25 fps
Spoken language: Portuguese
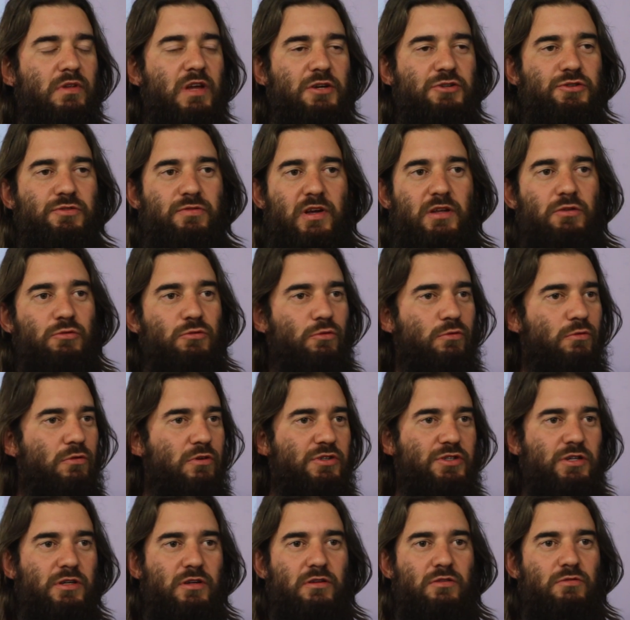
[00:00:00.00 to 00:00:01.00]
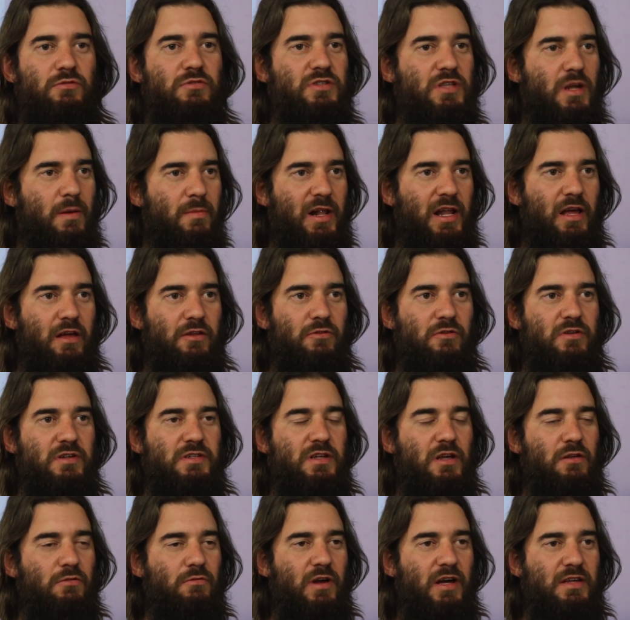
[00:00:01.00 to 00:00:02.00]
da juventude e dos
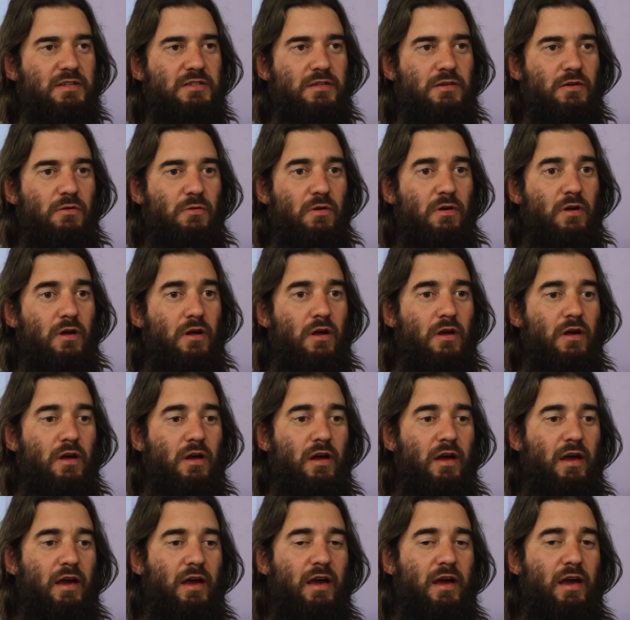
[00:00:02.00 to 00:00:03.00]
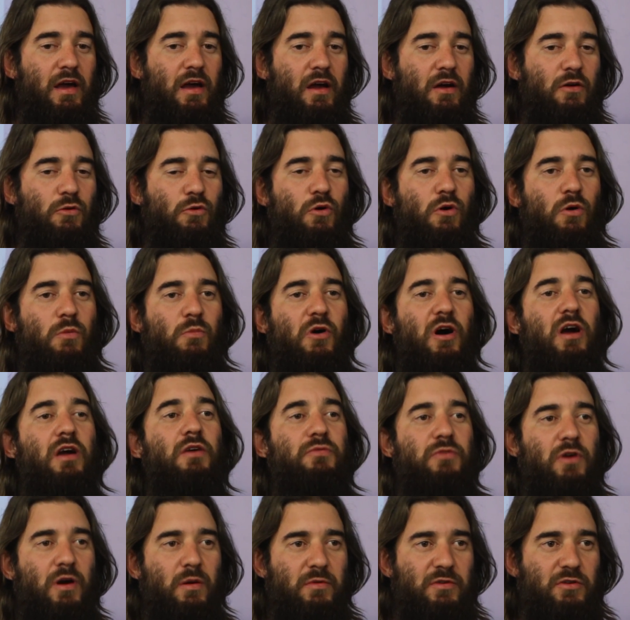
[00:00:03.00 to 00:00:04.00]
trabalhadores em educação é, como a
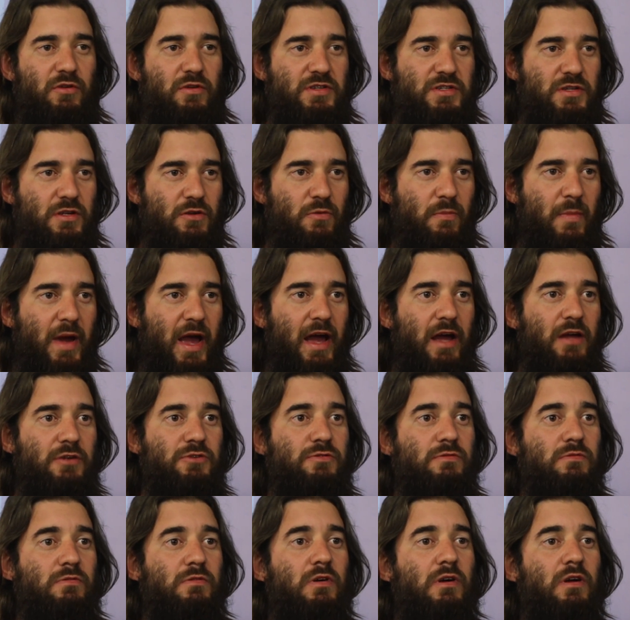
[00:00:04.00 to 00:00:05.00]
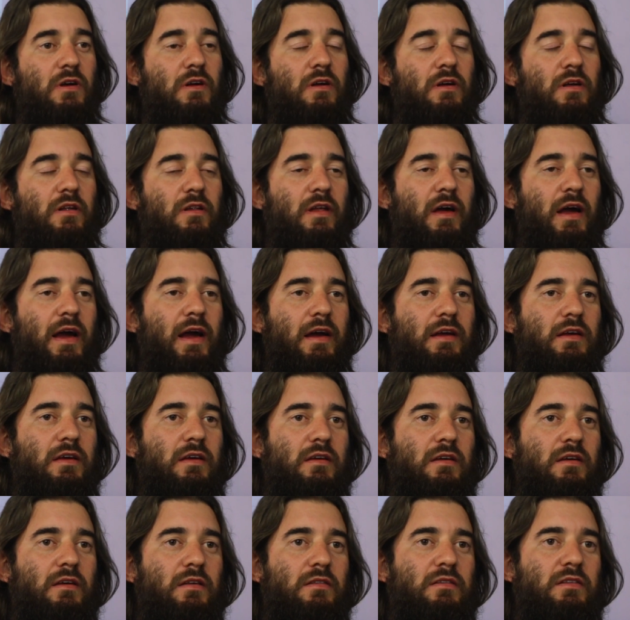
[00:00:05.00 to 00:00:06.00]
reforma do ensino médio, né,
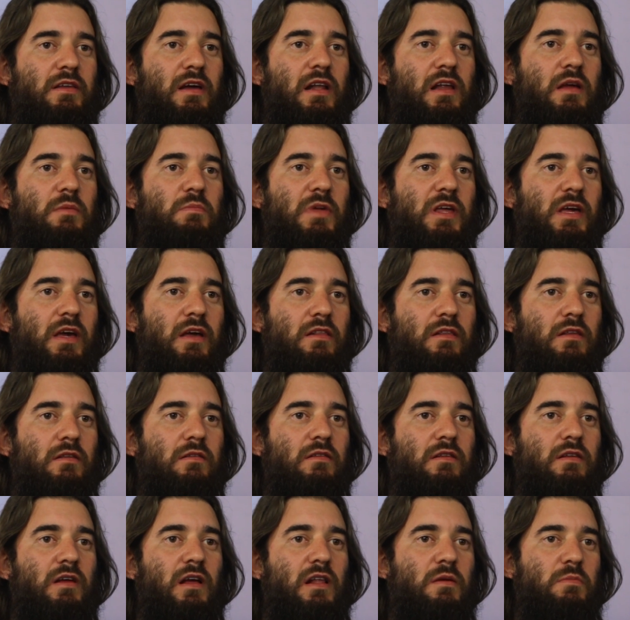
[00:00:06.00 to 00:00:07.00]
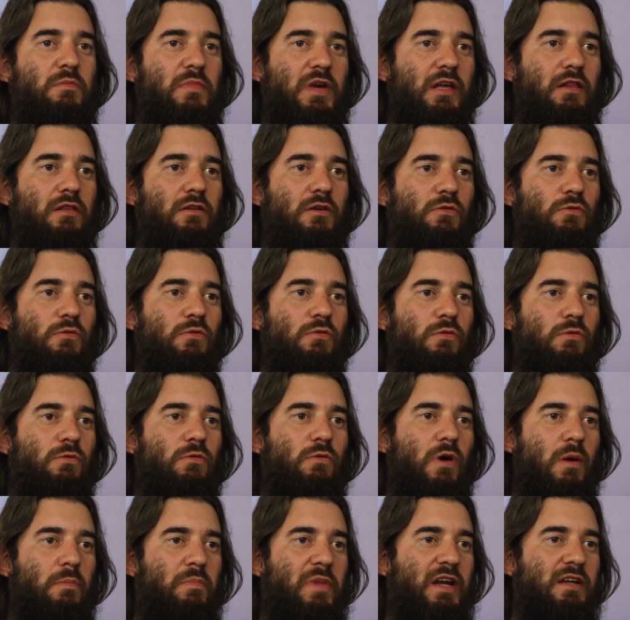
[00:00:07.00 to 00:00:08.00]
que delimita, delimita
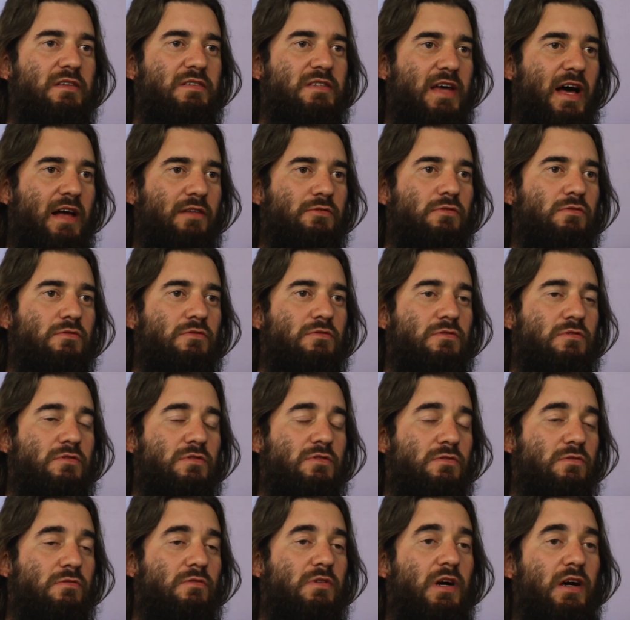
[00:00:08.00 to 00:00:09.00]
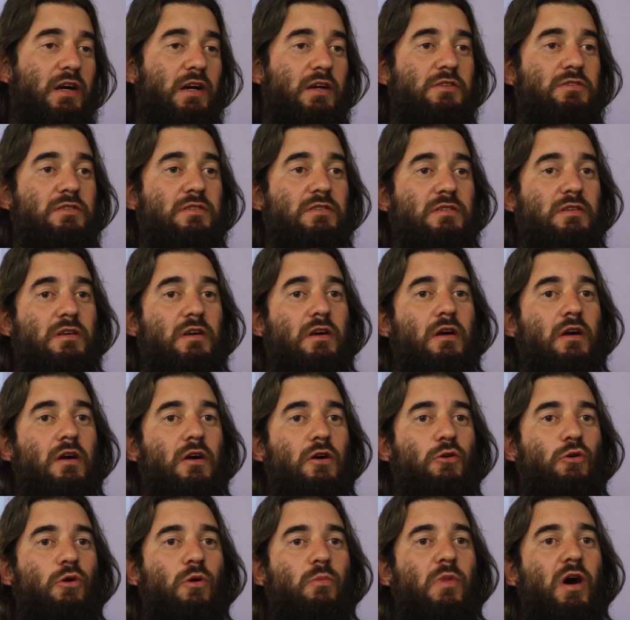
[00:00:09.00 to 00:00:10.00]
o aprendizado dos estudantes,
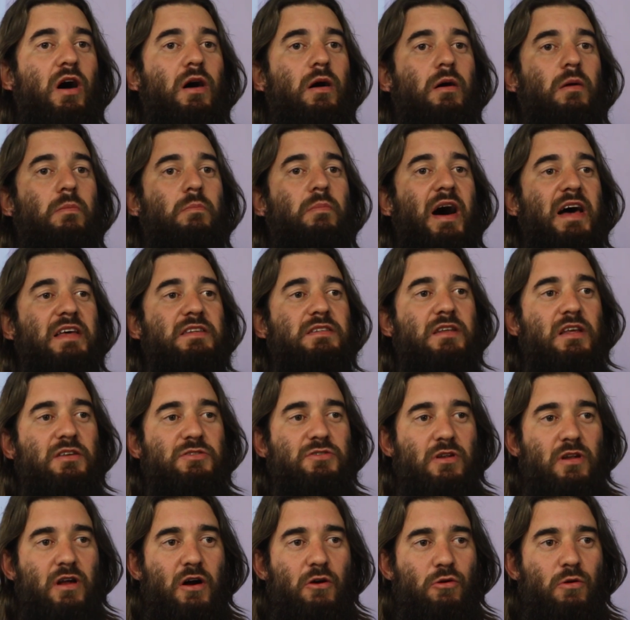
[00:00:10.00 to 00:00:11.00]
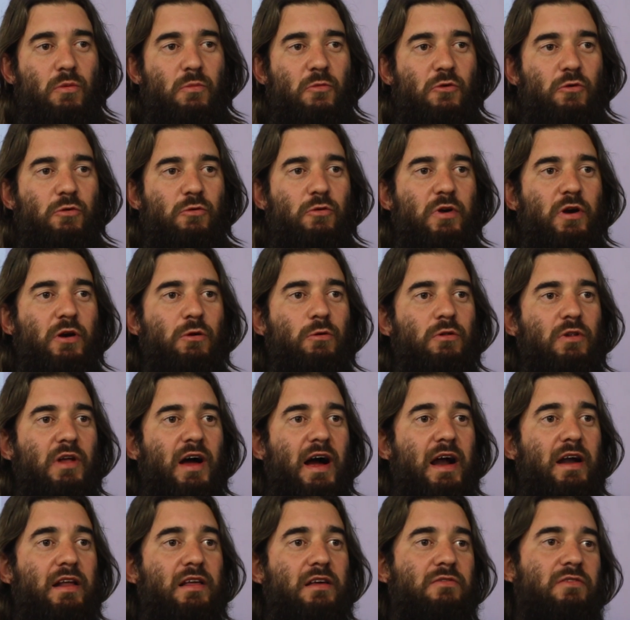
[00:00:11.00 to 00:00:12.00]
como a Base Nacional Comum
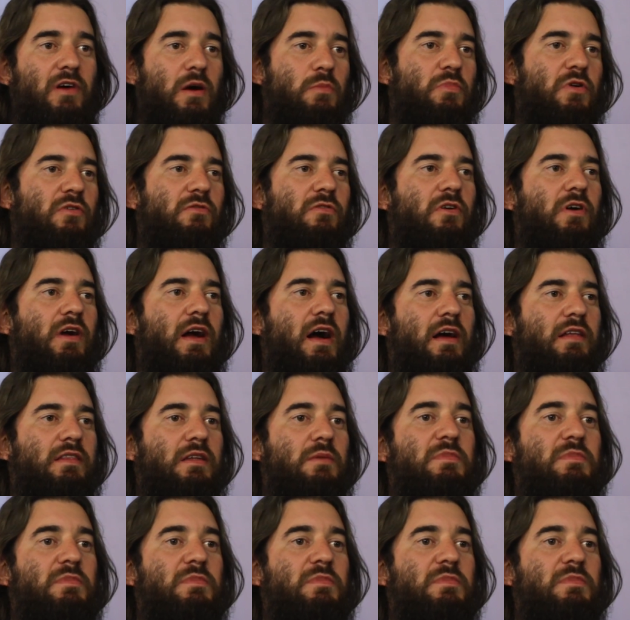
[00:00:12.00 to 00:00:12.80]
Curricular, que vai provocar a